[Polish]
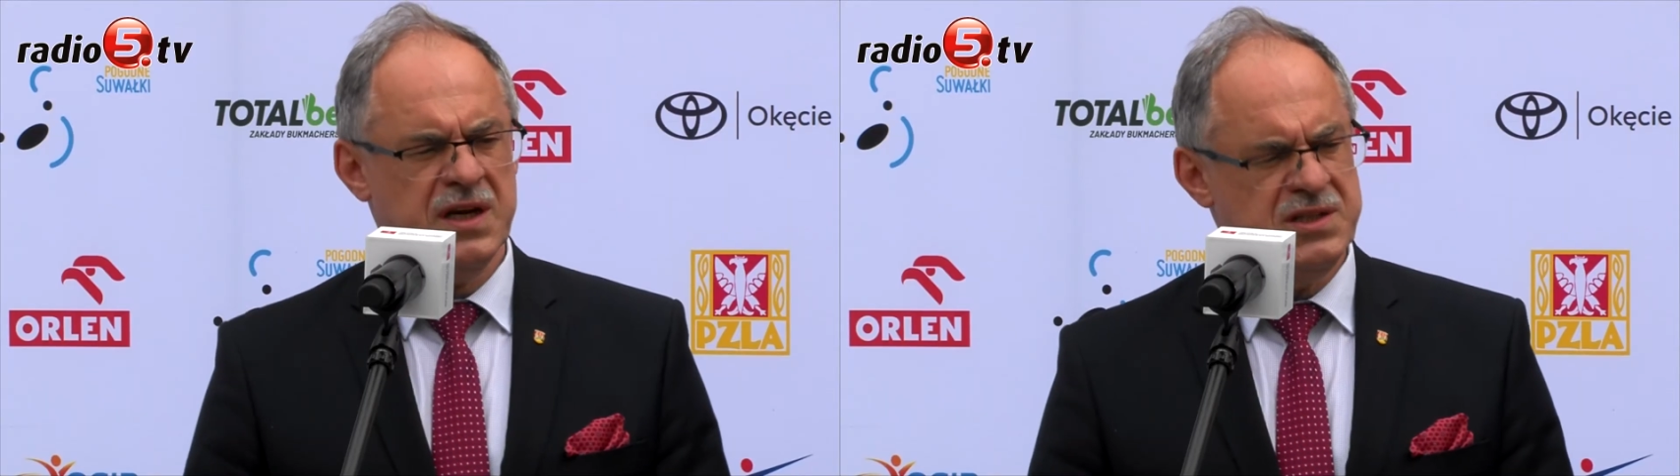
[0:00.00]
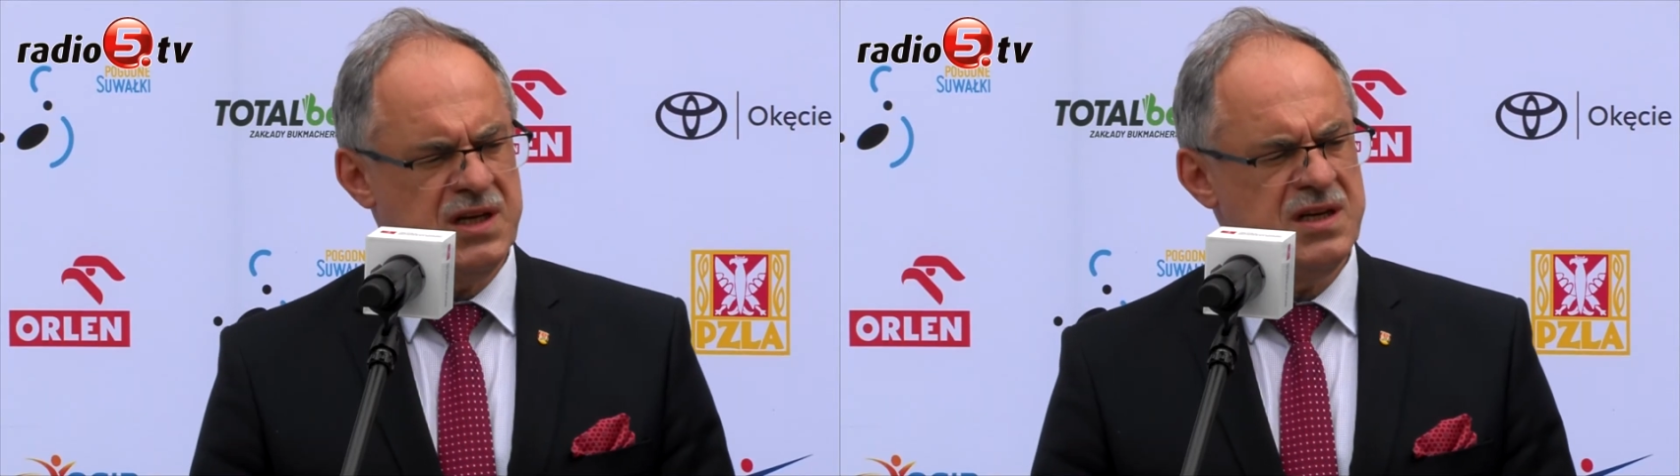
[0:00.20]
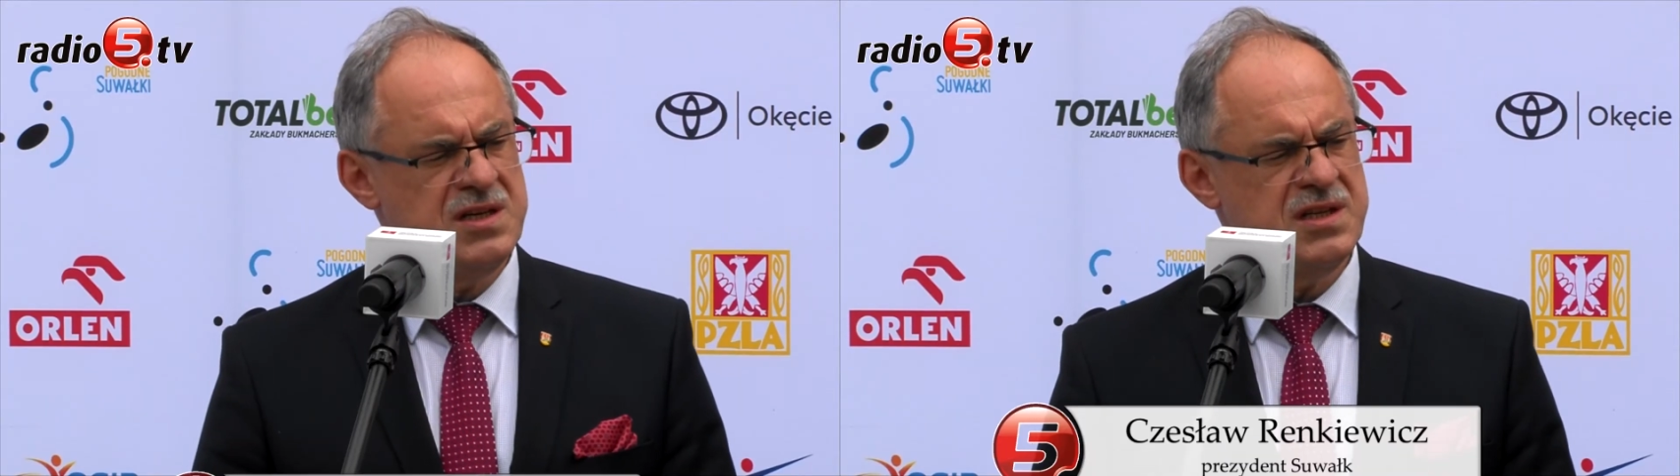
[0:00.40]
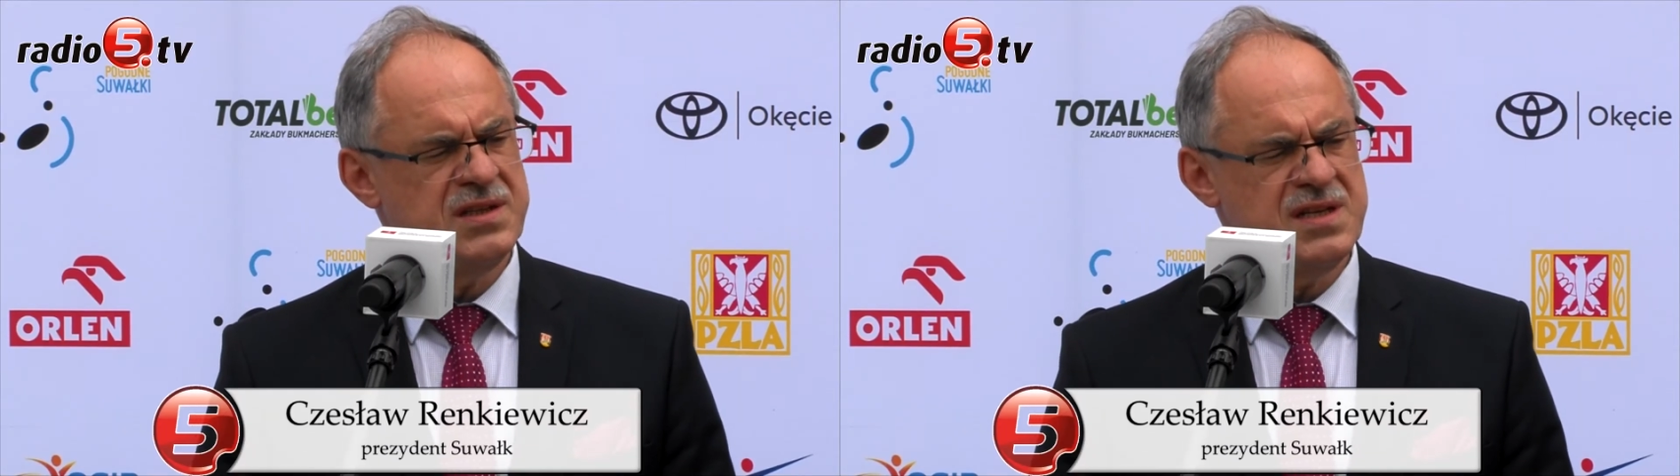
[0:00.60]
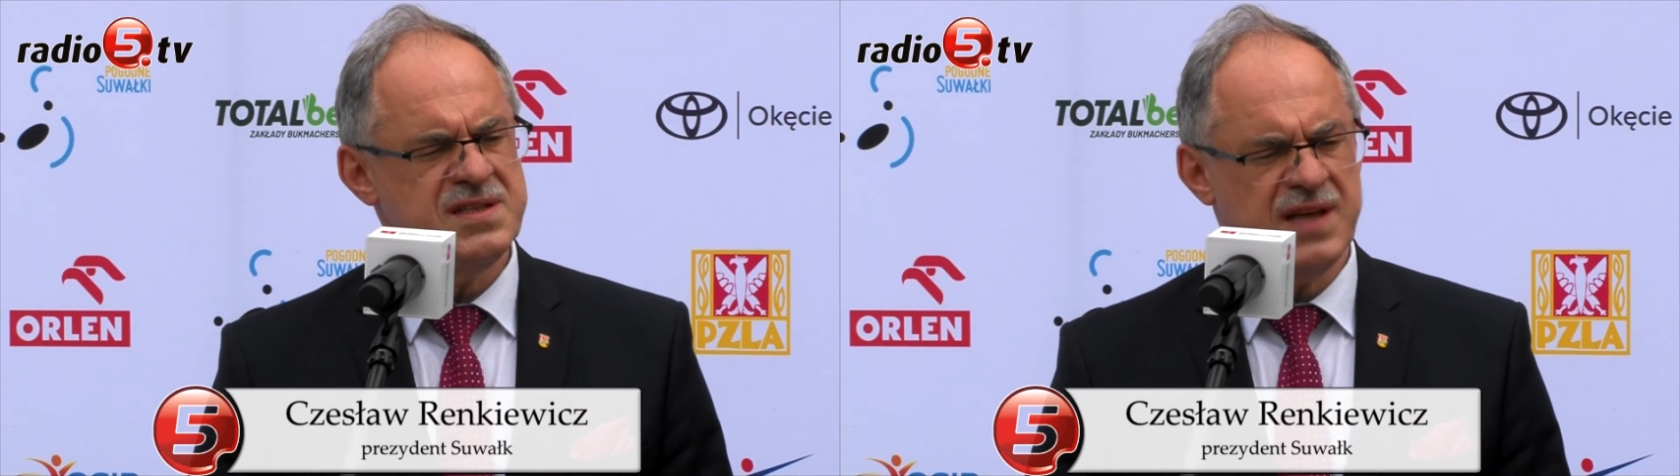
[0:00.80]
nadzieję, że
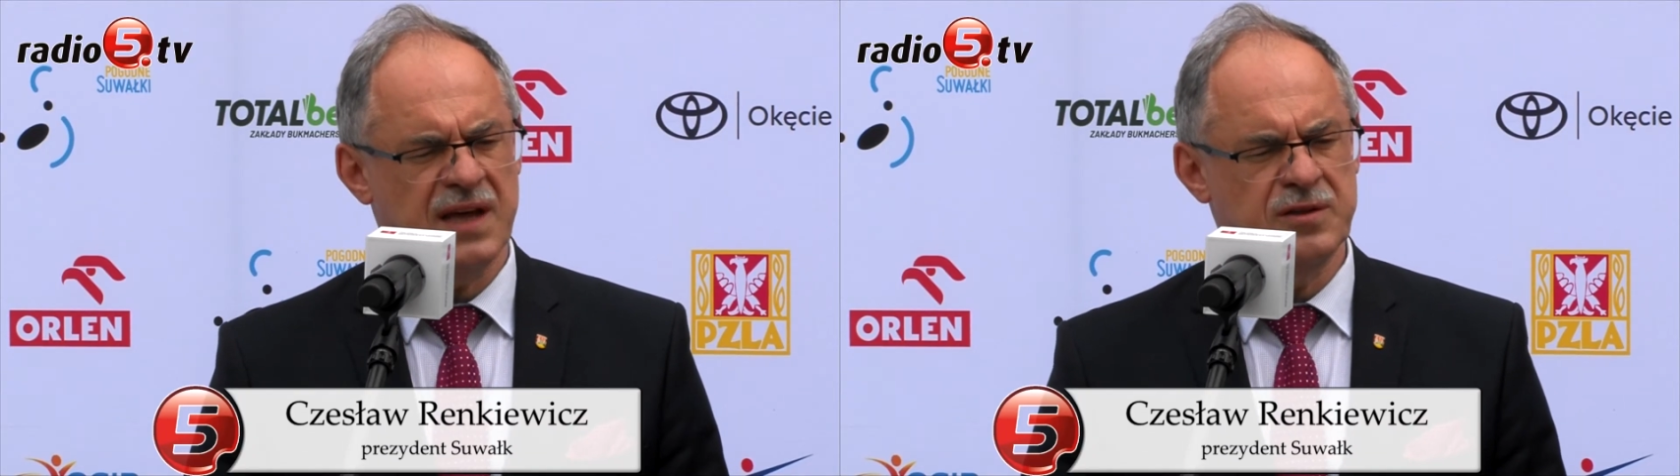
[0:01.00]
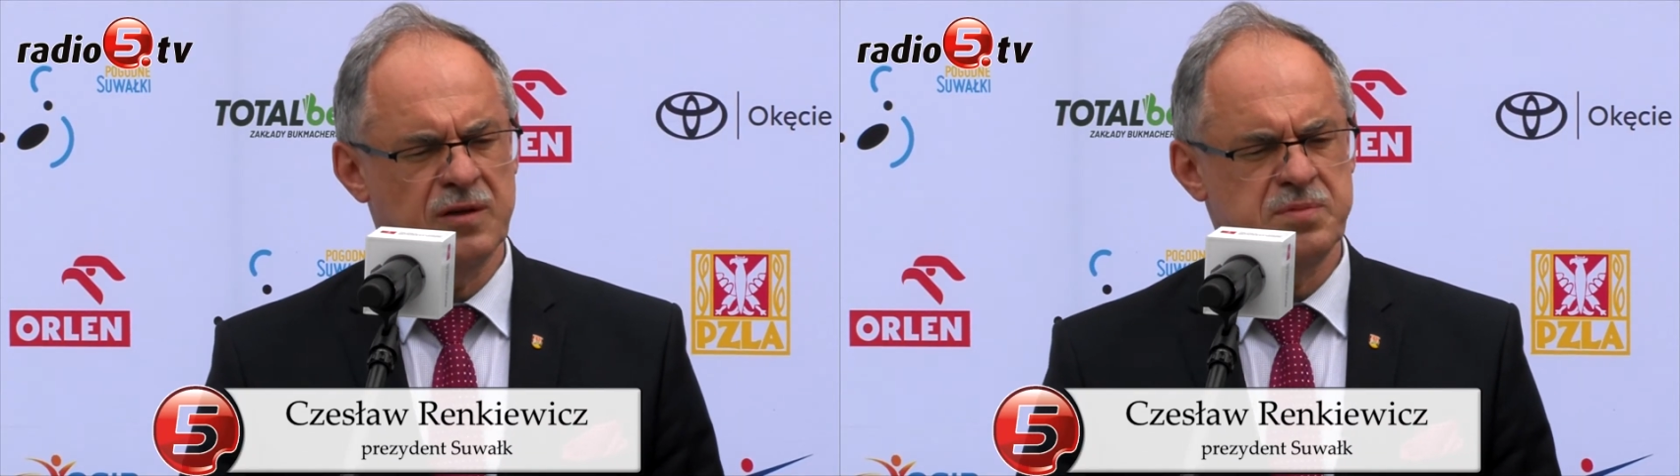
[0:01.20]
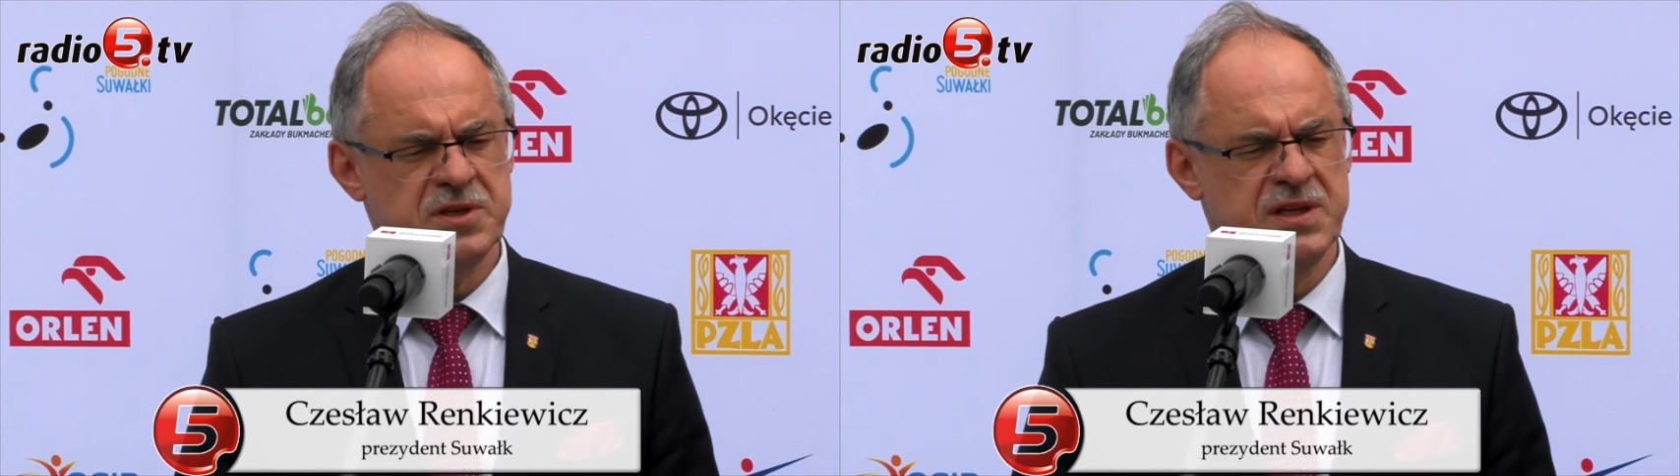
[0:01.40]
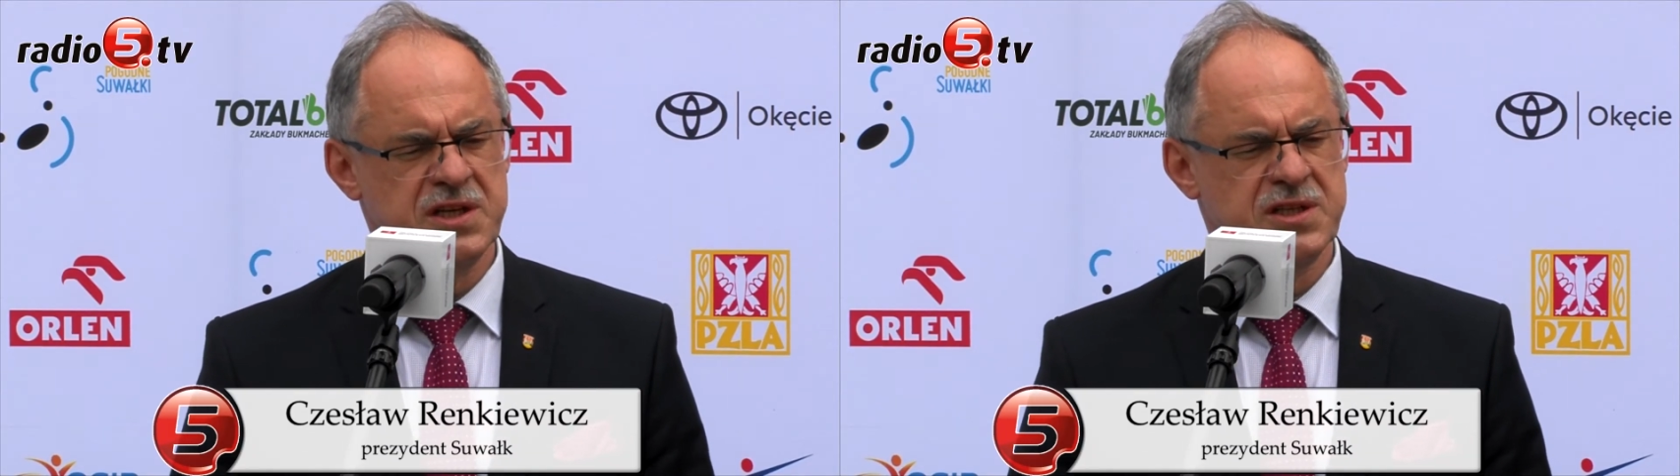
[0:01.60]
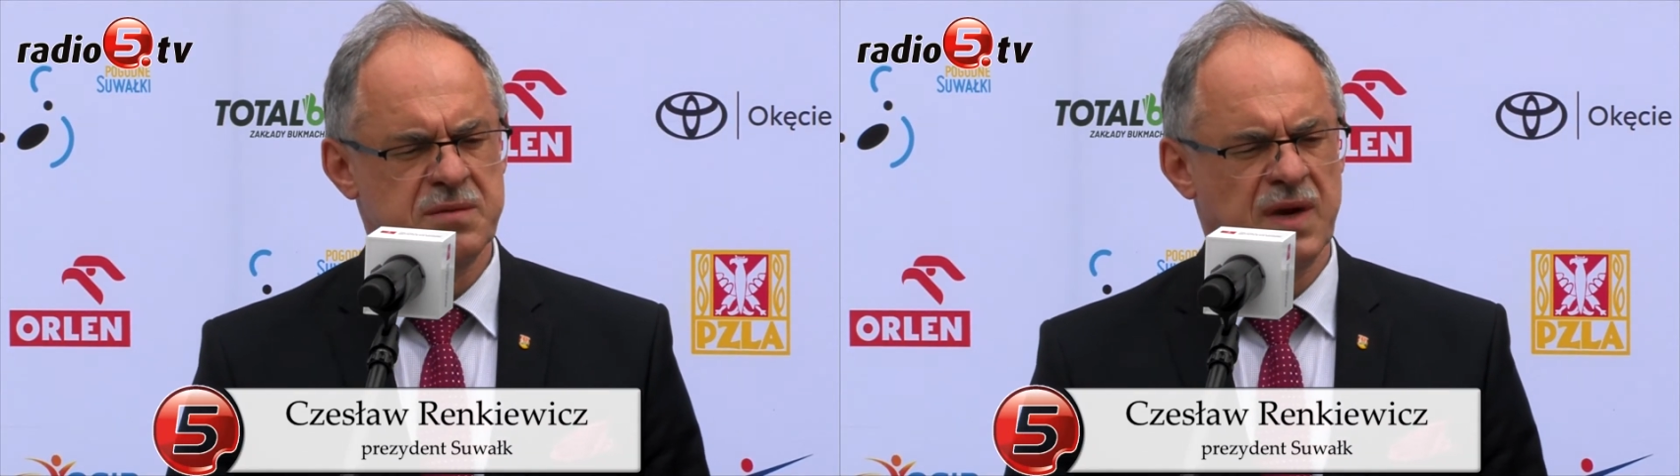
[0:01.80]
ten stadion
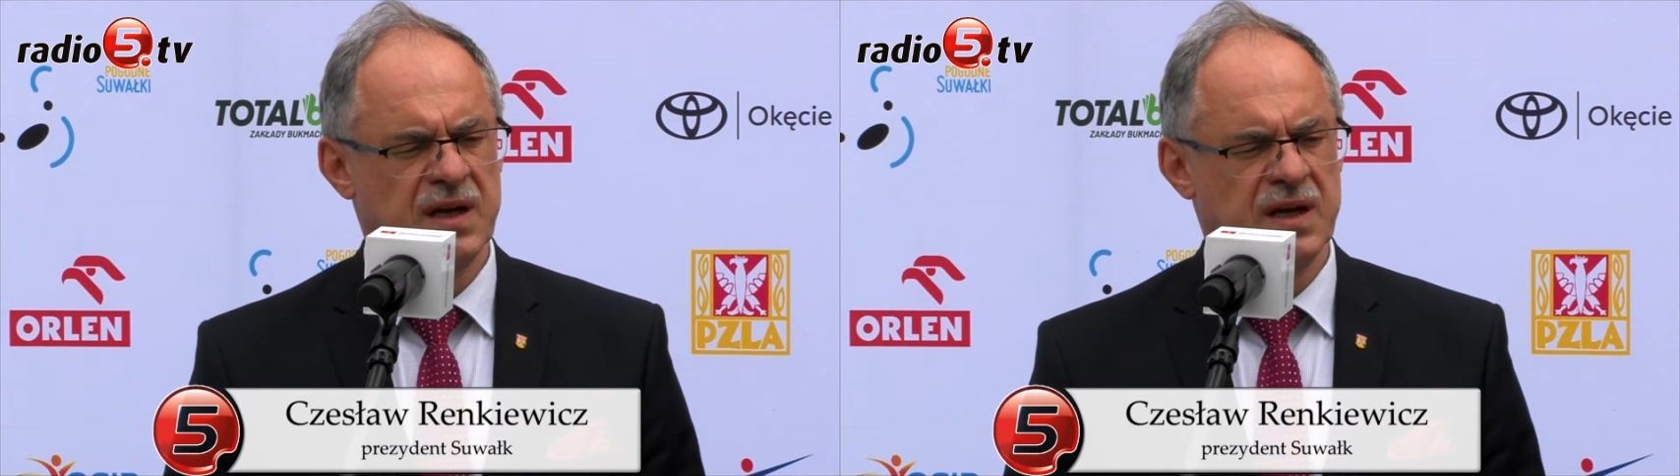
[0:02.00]
przyniesie